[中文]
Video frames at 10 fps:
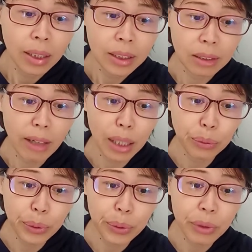此
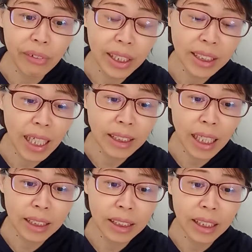外，对于未参
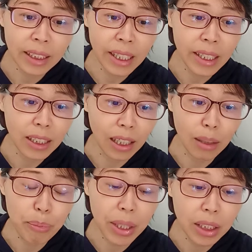加今天电
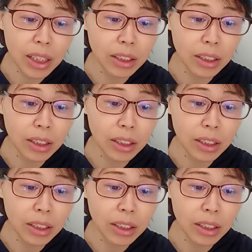影《明